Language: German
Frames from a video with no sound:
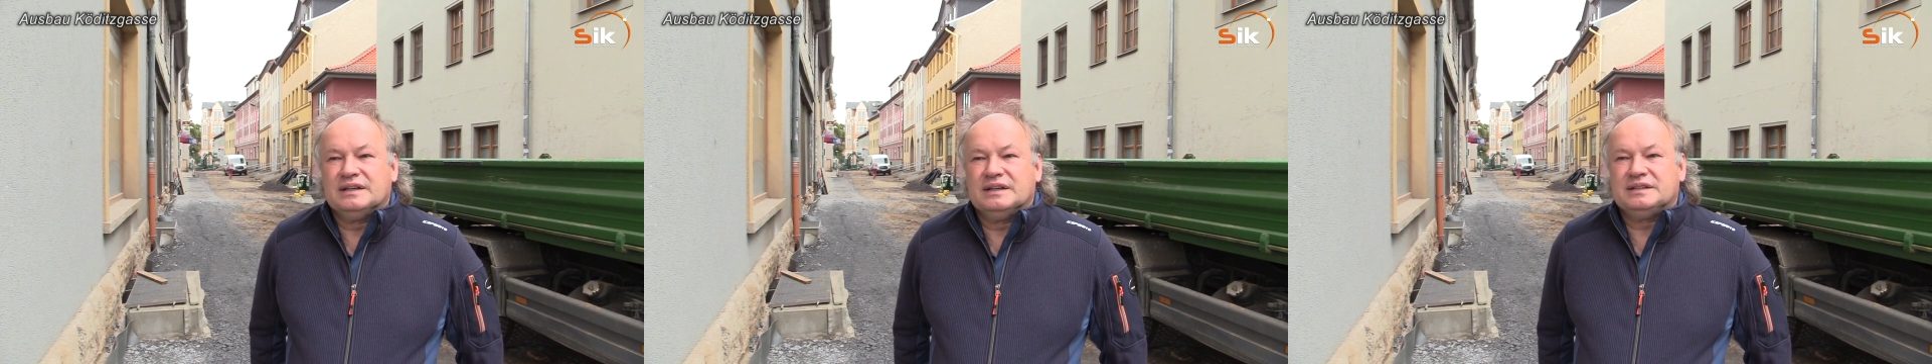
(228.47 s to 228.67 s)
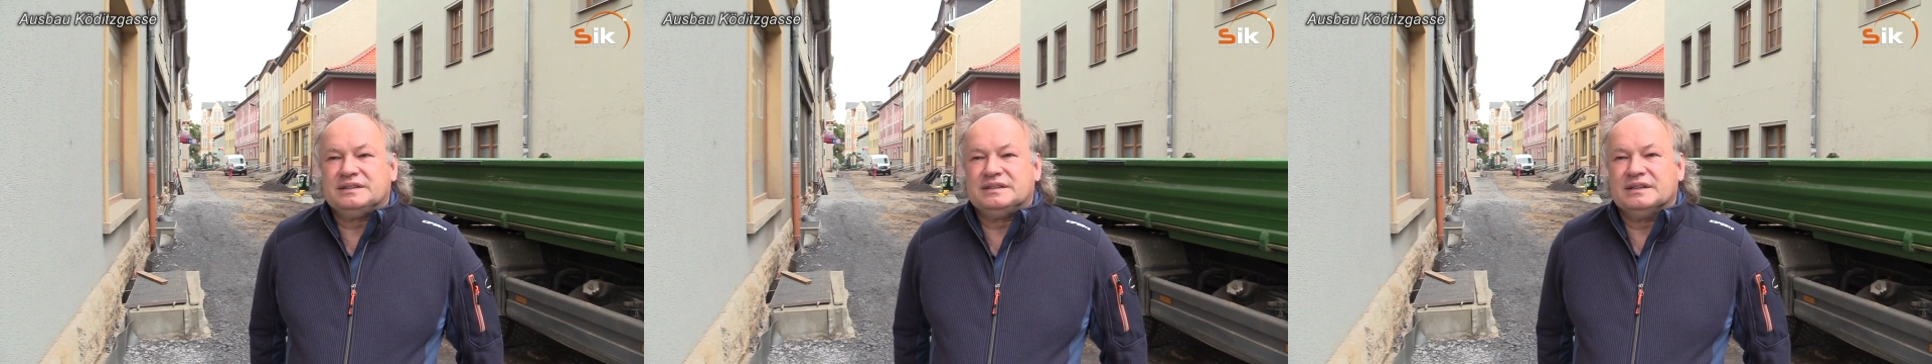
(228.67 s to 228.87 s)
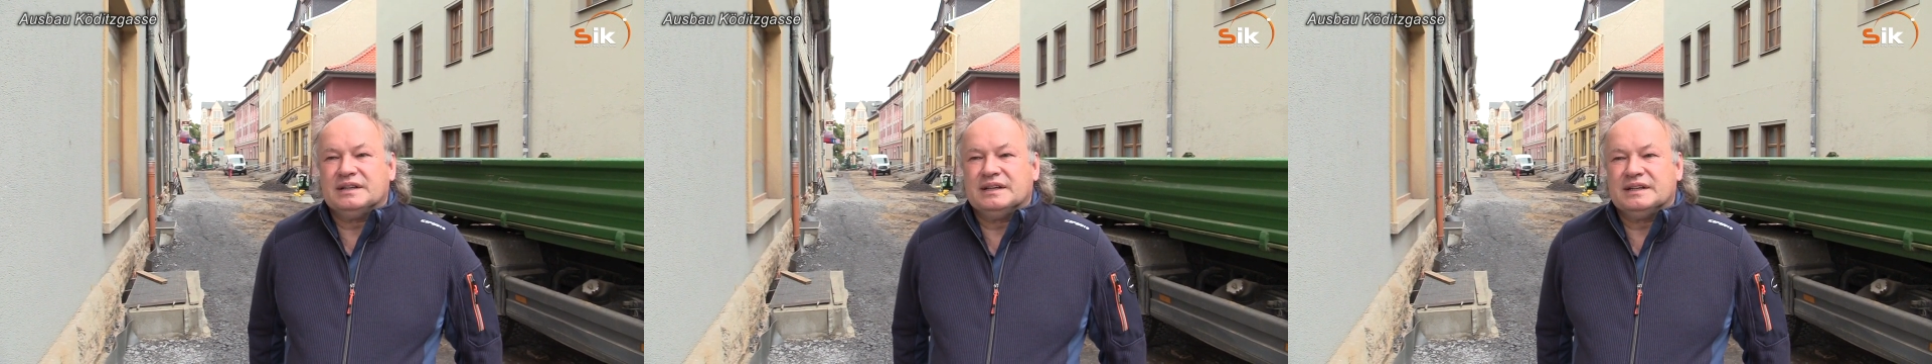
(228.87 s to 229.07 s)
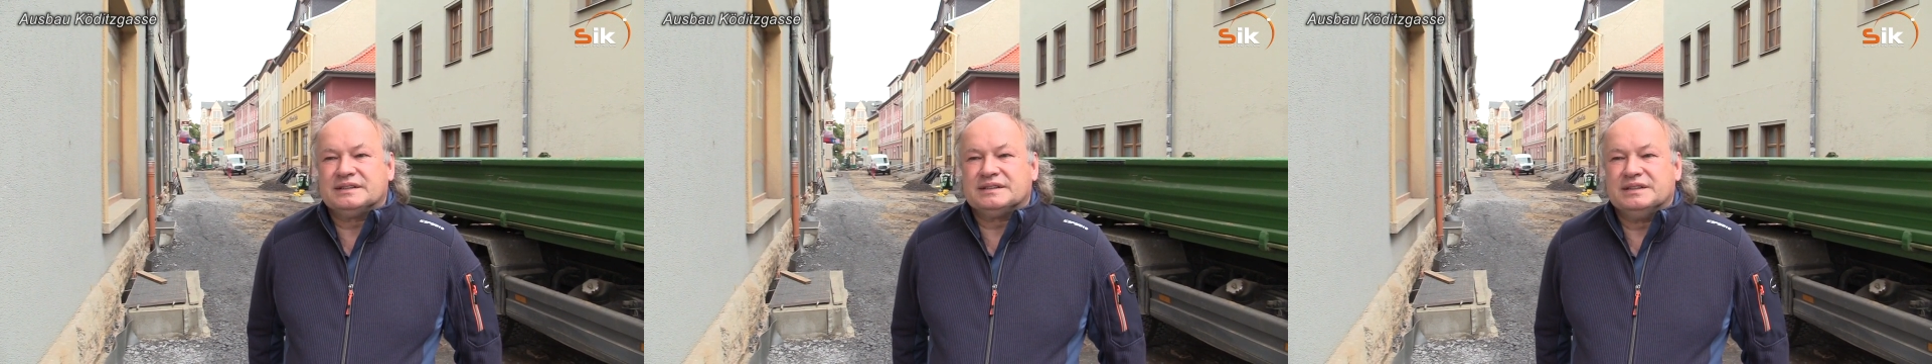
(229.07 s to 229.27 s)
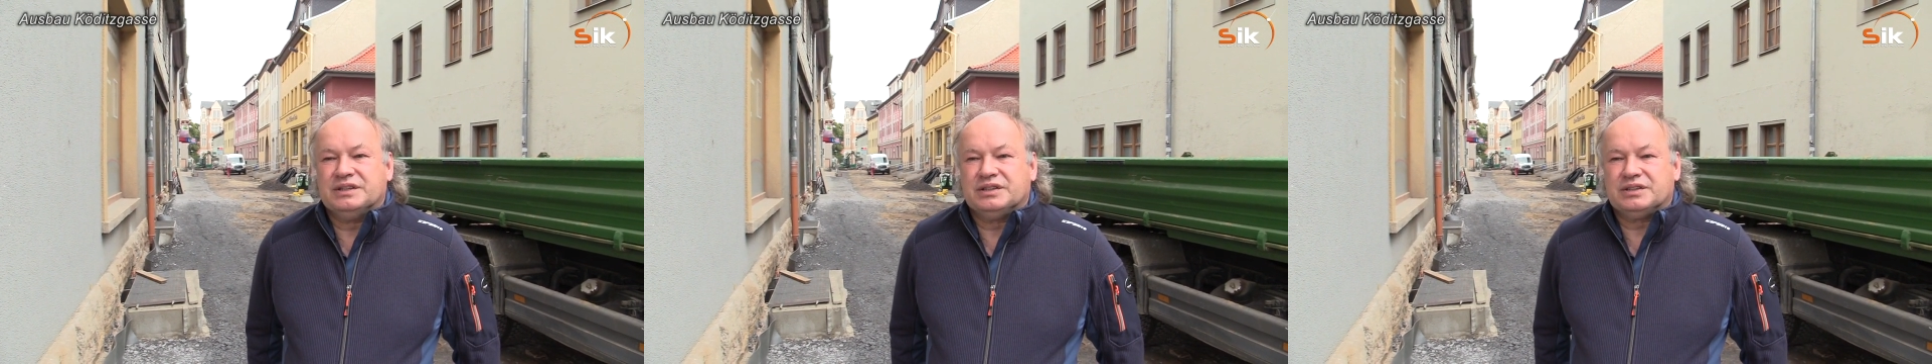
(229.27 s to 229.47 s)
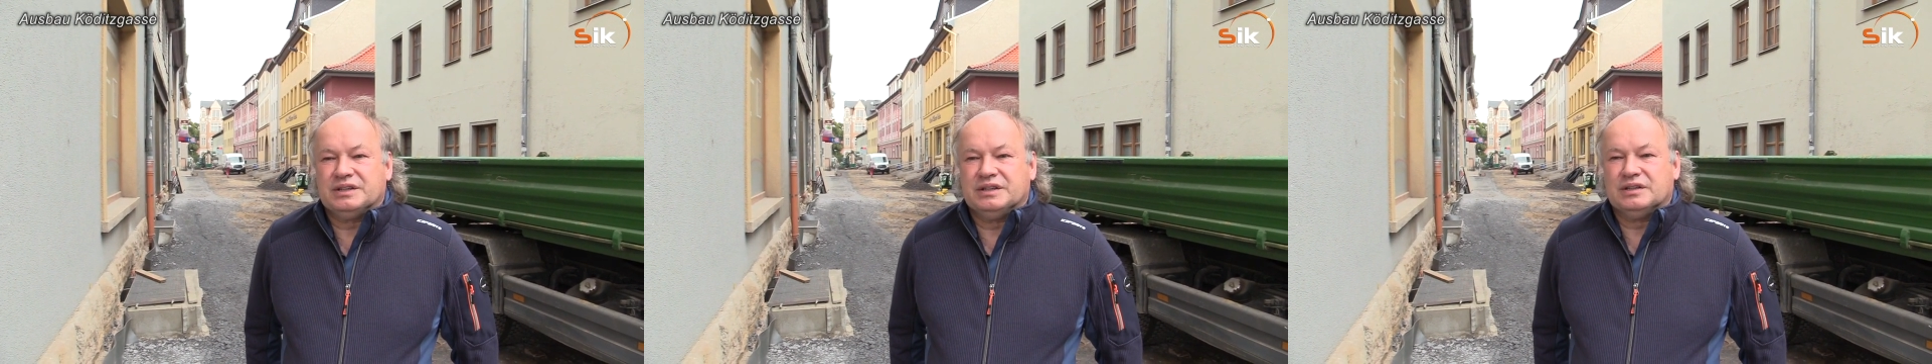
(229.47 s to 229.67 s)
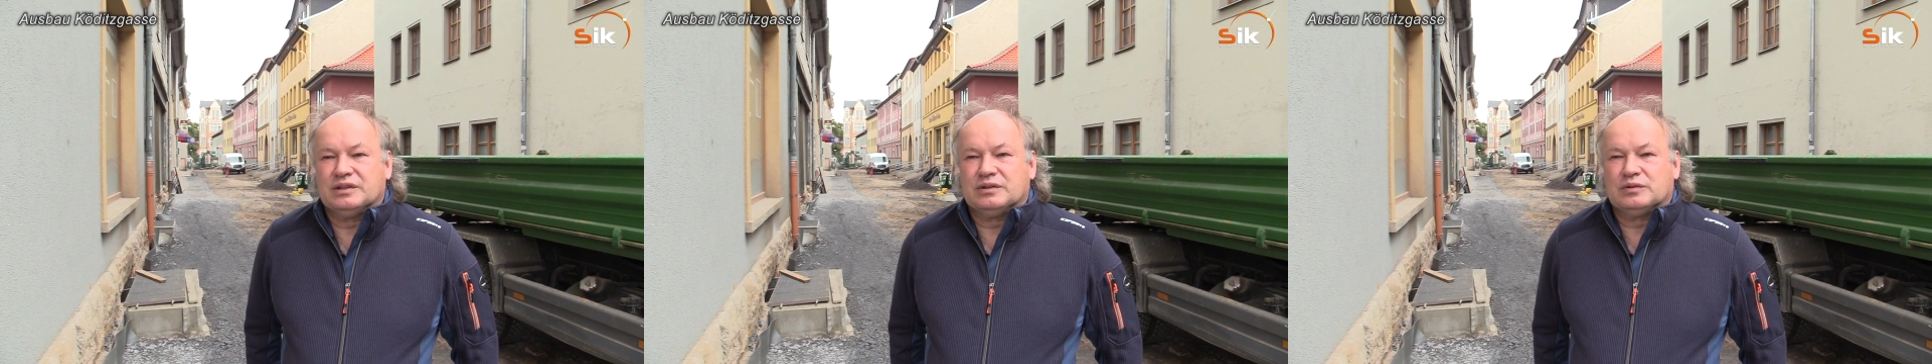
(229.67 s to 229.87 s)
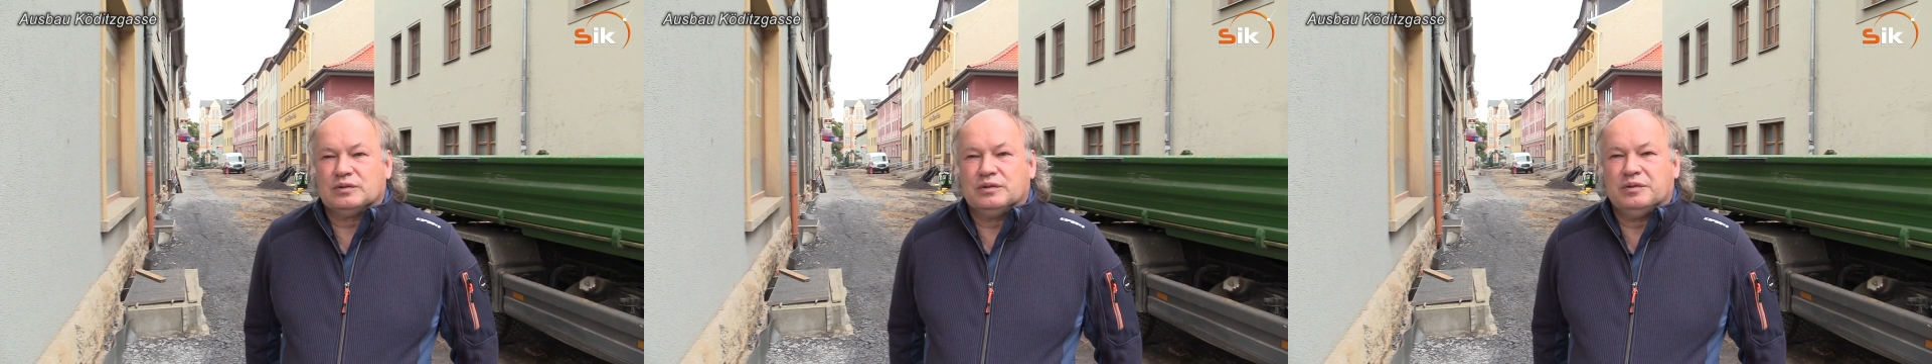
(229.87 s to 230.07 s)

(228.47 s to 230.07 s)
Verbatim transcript: ist ja jetzt nicht in dem,